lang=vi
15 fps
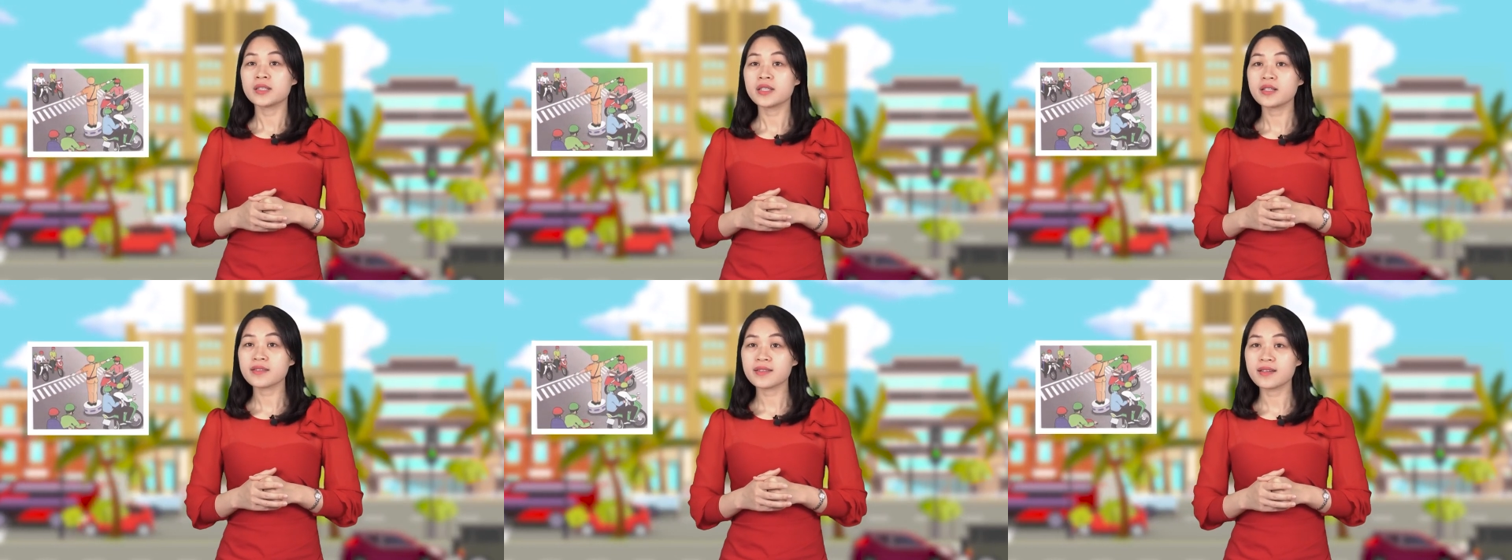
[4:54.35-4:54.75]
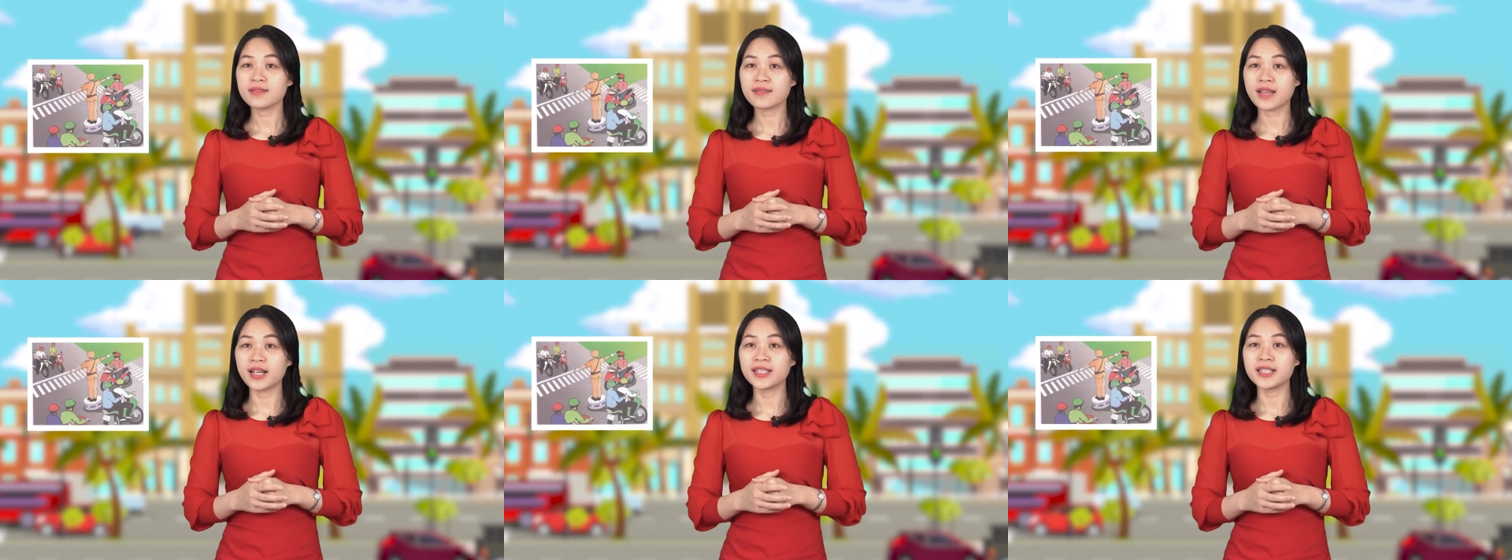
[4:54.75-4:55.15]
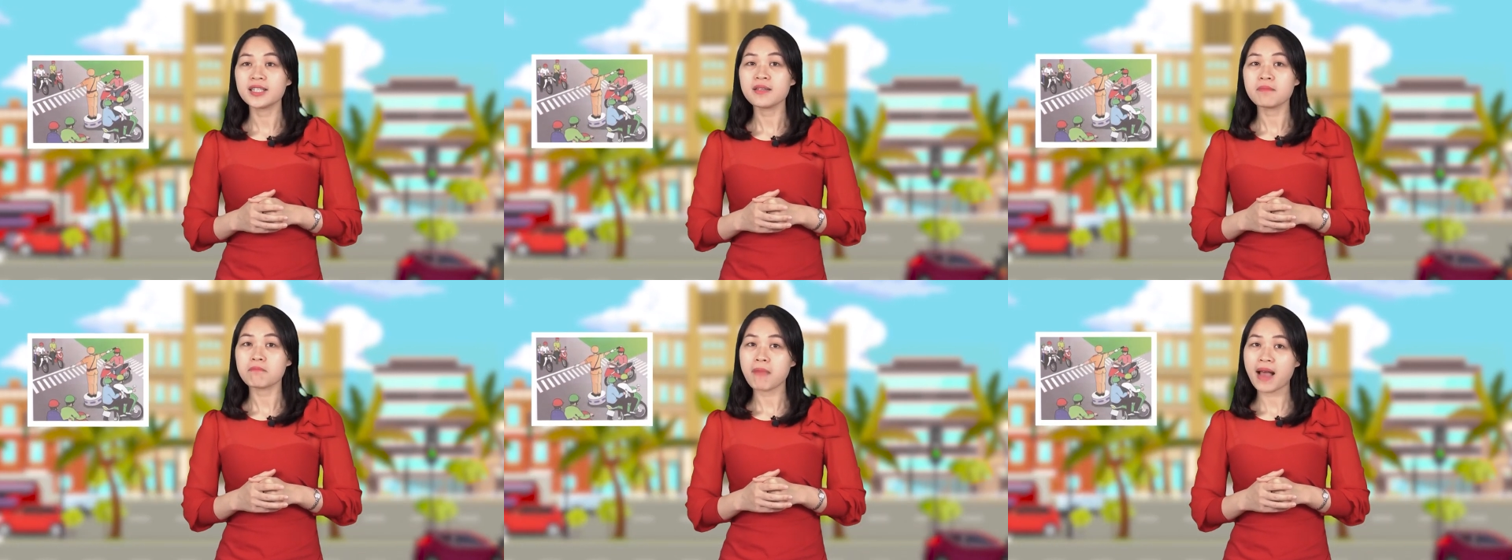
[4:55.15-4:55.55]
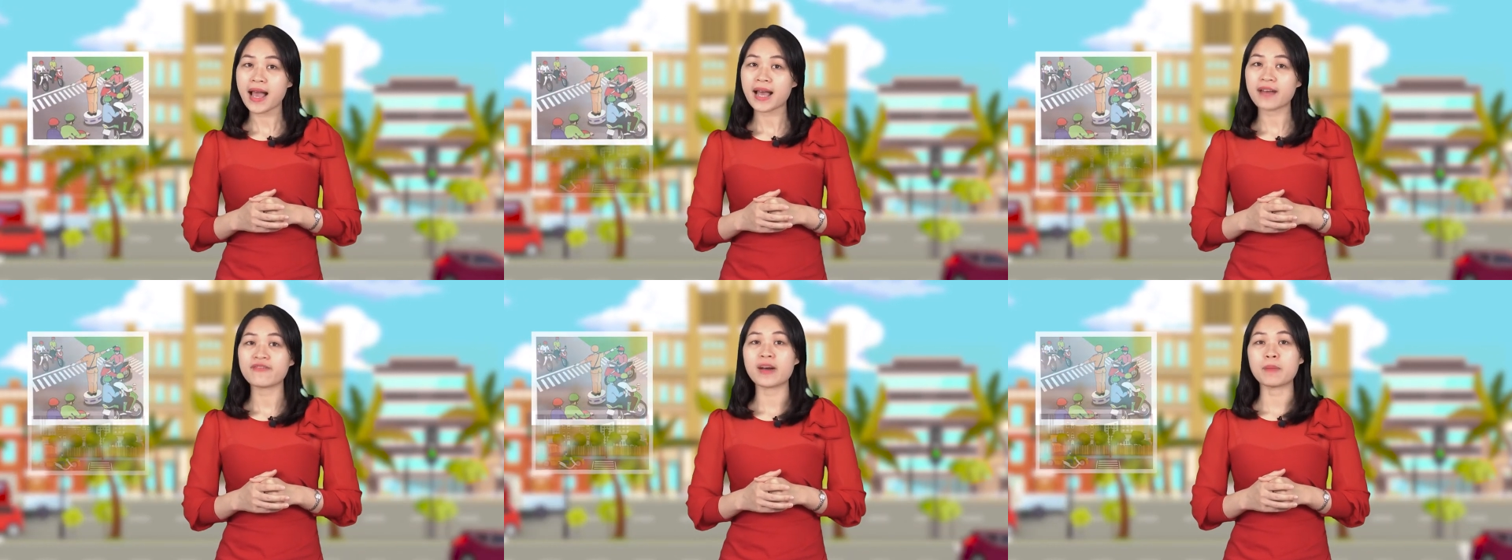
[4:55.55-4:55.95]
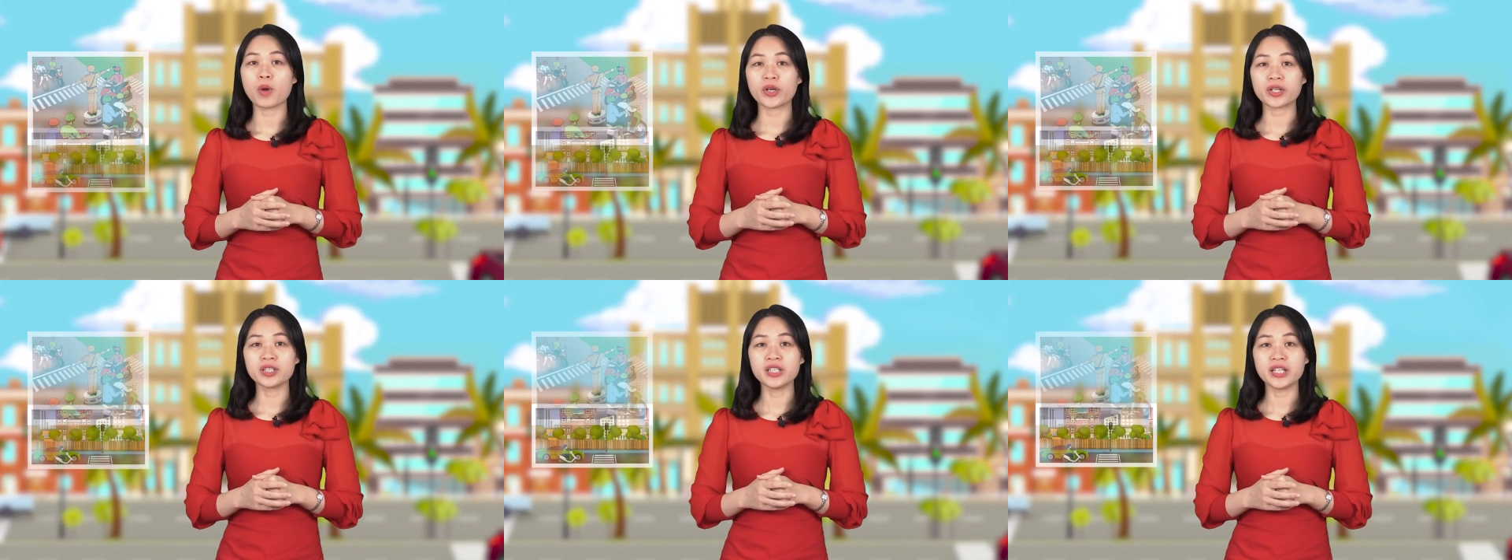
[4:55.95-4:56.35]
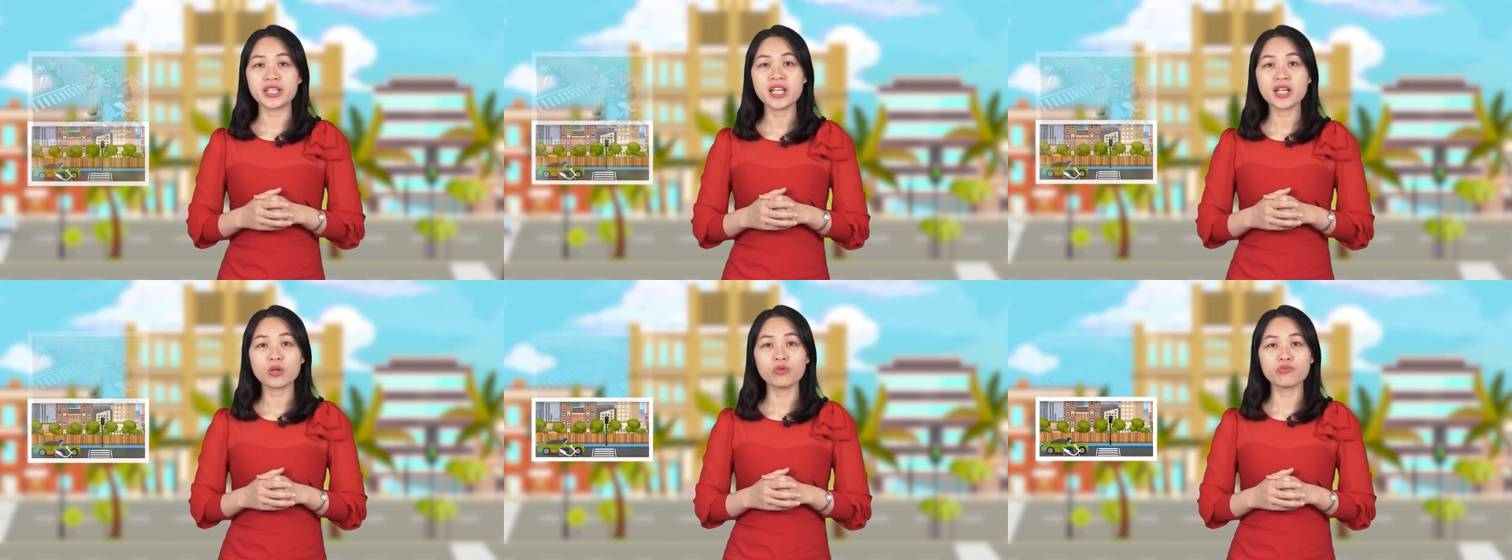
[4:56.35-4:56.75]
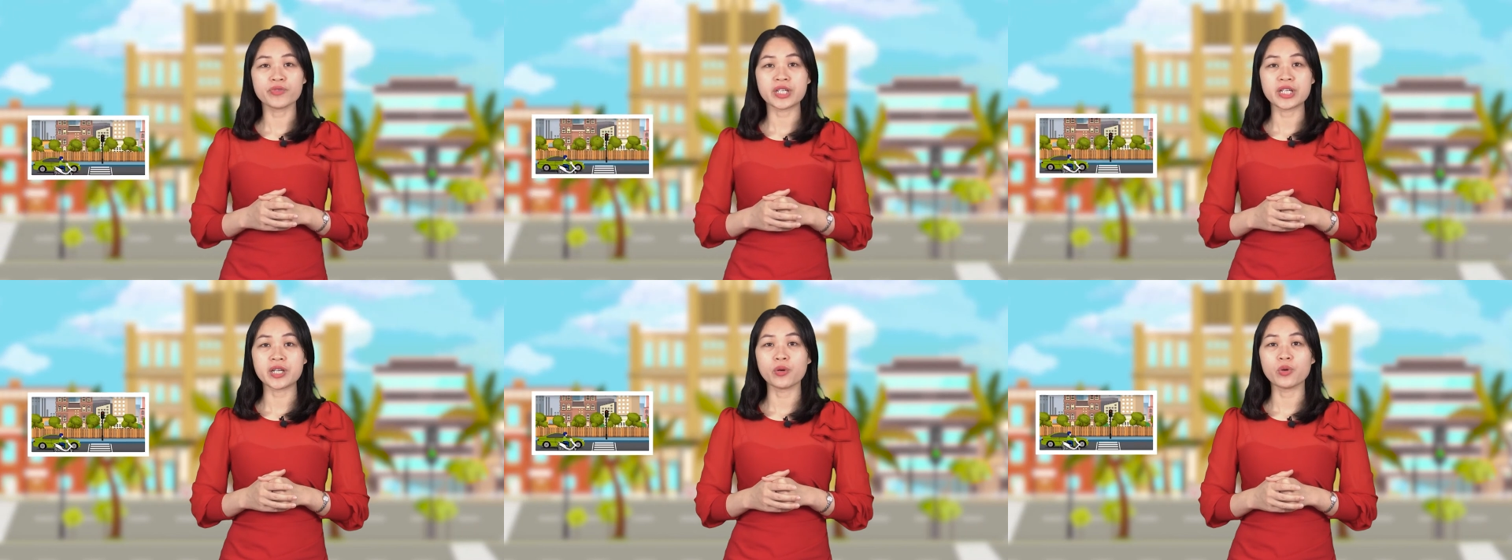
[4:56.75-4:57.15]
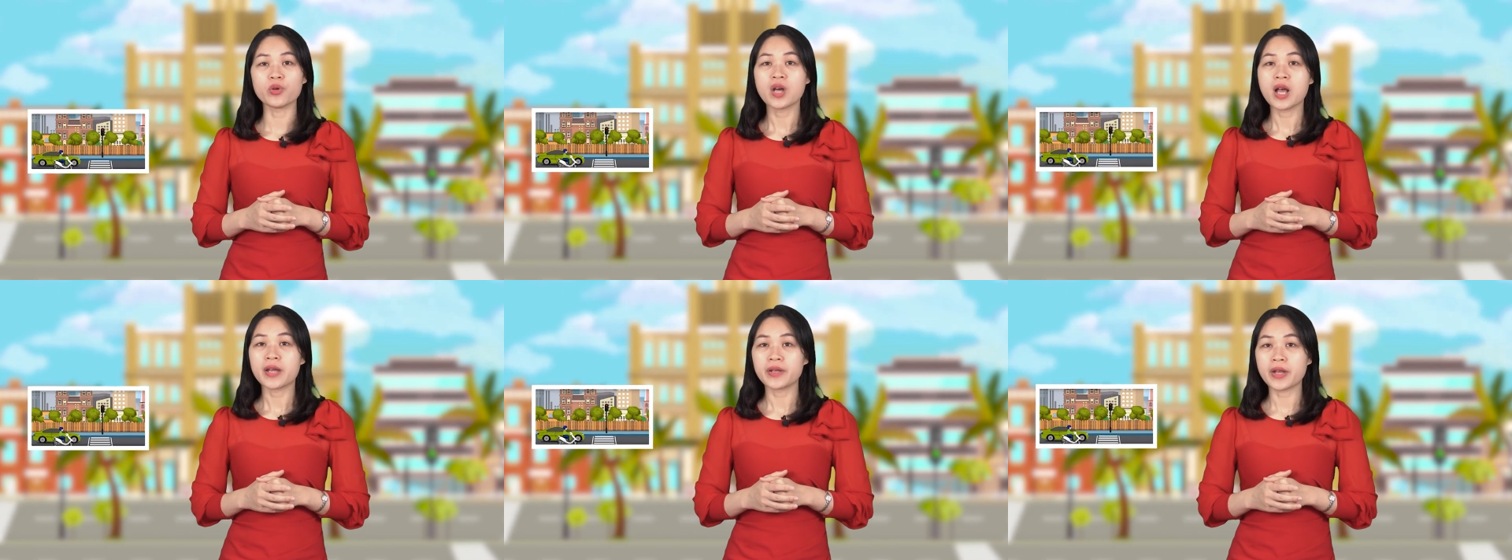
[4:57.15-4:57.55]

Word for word: nhưng Sơn thấy ba và mọi người đi cùng chiều